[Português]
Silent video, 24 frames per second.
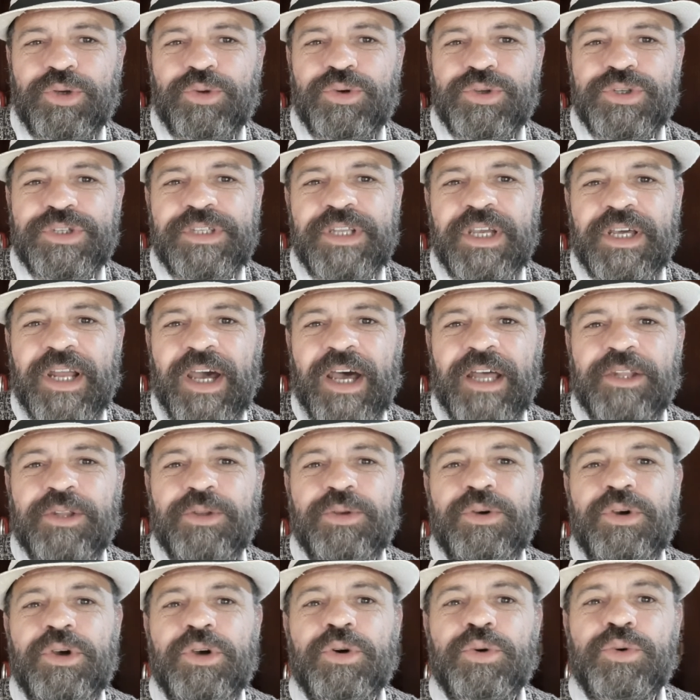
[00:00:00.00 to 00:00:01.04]

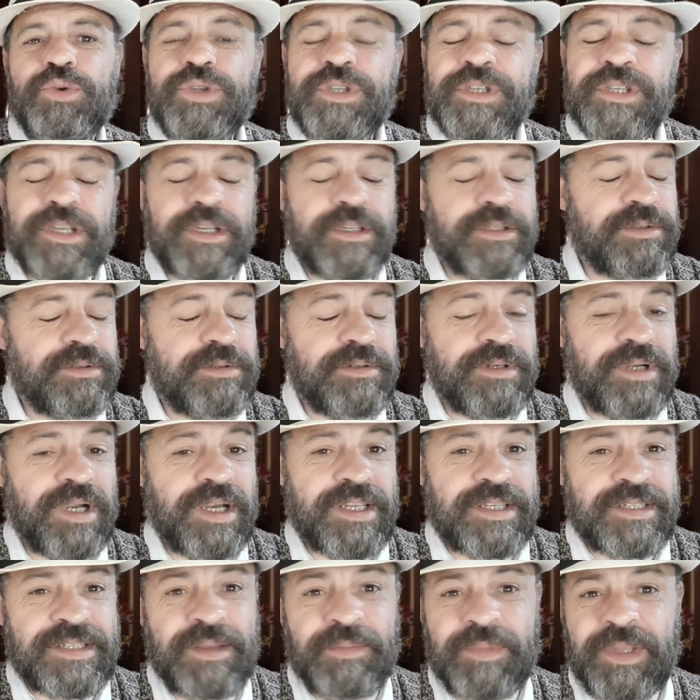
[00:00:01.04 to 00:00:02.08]
considerado o santo
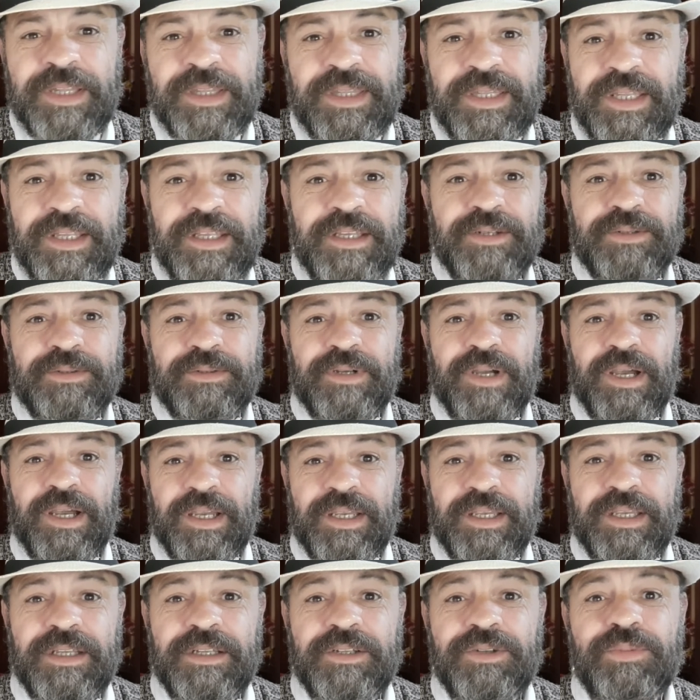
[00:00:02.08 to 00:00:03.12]
casamenteiro
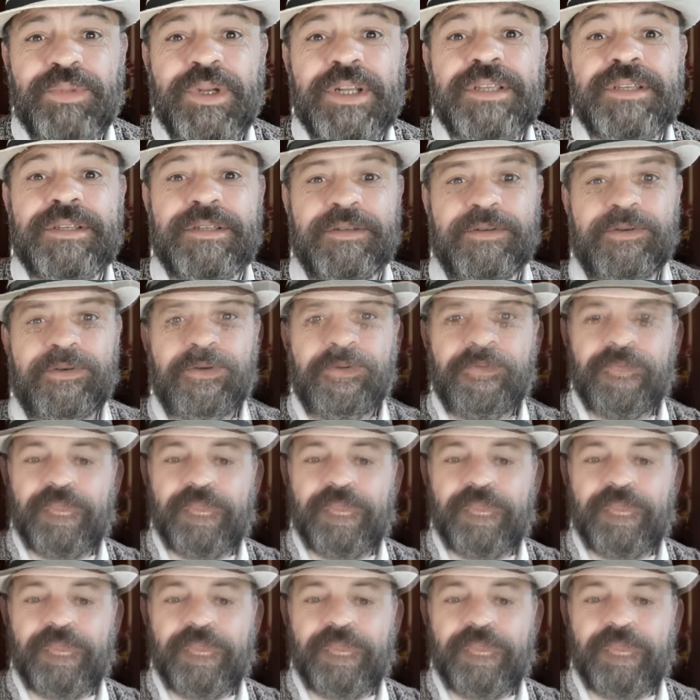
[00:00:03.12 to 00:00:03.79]
aqui no Brasil.